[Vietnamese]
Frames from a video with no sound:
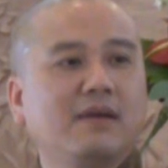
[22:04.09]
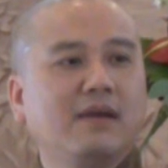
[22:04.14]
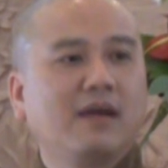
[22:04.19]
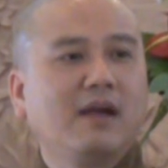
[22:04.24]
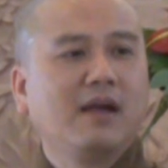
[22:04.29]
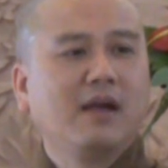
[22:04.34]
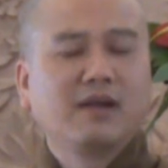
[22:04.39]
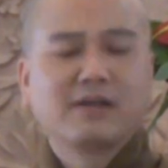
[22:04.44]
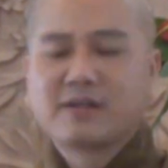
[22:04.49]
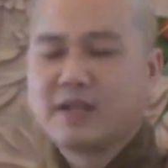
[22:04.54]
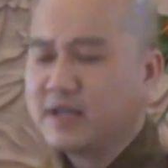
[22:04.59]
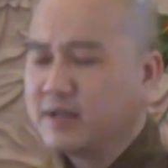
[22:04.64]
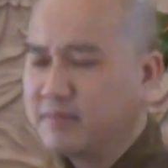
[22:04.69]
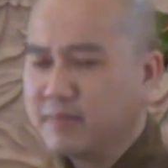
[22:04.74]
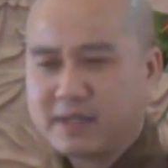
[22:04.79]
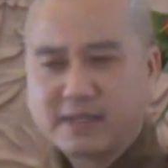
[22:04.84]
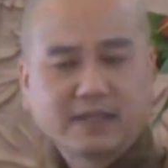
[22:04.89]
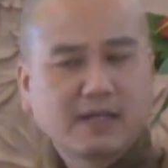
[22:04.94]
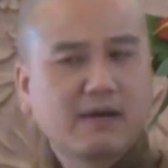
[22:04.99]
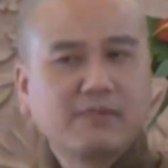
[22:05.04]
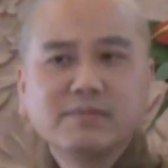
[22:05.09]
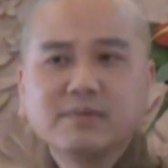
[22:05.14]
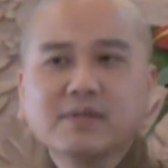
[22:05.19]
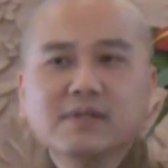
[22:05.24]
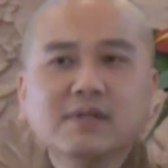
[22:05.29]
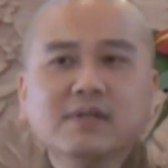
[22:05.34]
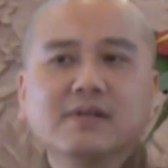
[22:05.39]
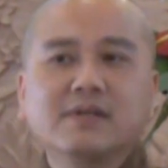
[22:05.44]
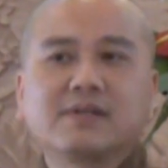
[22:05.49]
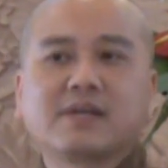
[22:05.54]
đó thì mình
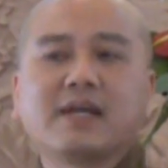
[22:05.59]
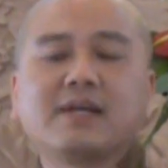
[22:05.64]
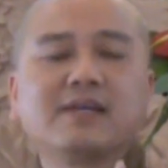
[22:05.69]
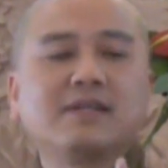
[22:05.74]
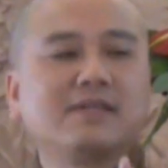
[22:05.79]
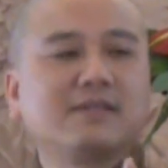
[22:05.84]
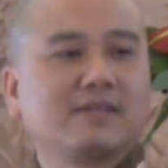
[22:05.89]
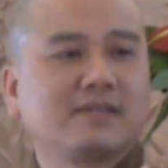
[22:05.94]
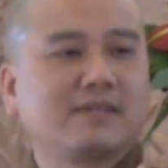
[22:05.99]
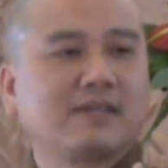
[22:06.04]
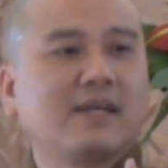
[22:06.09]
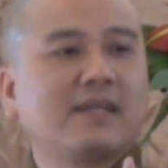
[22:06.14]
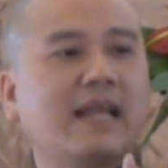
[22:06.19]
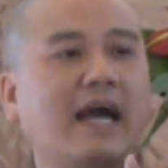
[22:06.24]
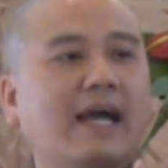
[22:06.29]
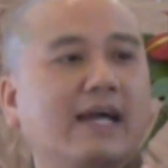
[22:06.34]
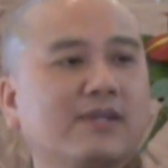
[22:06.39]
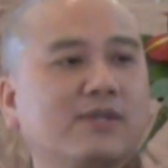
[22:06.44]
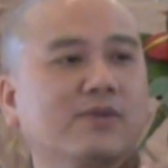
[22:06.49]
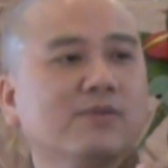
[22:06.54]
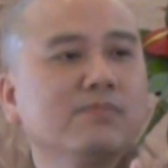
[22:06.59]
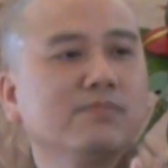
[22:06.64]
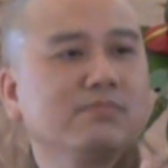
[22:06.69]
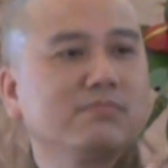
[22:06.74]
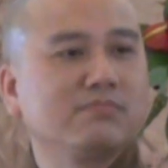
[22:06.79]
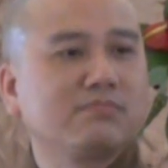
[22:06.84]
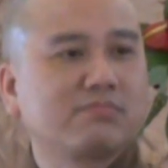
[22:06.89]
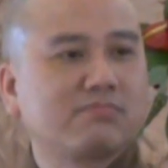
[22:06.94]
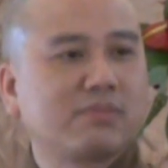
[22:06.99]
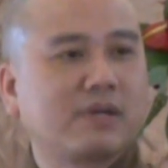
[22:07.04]
không đưa cái cái đại
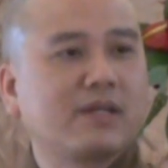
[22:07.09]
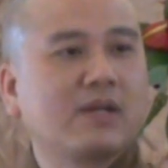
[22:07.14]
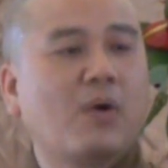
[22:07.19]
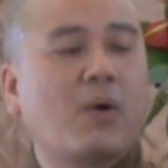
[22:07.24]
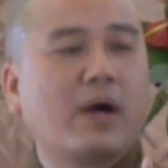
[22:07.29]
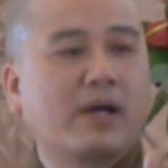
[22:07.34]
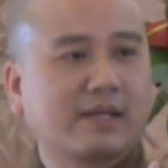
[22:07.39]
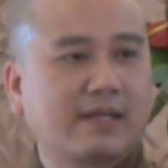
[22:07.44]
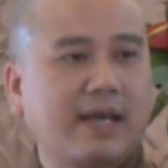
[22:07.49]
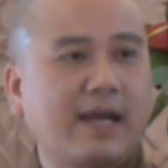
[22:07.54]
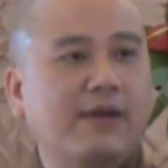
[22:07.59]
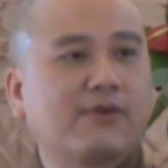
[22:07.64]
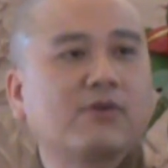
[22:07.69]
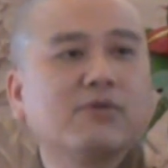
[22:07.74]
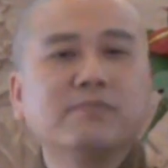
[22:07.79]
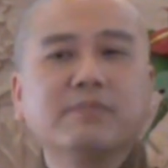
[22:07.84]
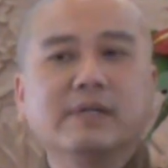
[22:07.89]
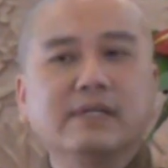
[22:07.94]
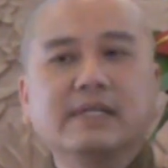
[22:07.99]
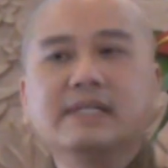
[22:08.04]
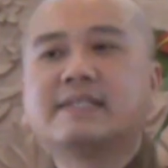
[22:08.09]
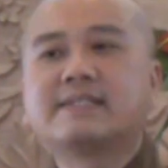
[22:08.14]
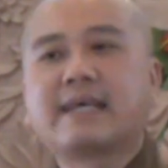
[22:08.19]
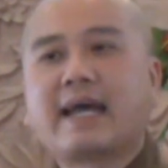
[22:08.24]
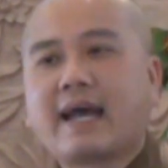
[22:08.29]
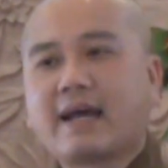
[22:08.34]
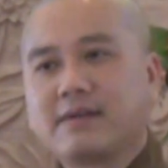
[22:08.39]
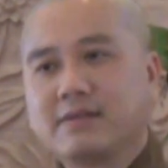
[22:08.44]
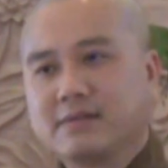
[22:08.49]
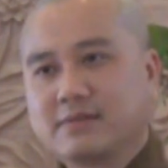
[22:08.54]
chúng cái đoàn thể của mình
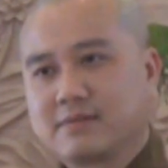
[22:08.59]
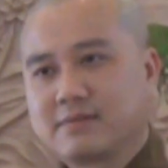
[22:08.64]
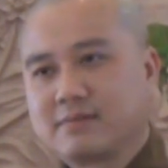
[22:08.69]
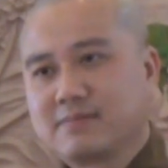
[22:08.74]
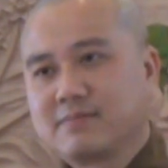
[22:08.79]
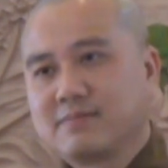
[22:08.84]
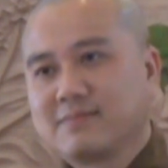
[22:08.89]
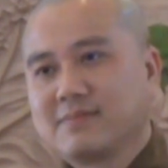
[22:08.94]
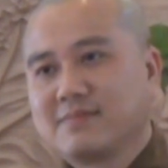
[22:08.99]
đi xa được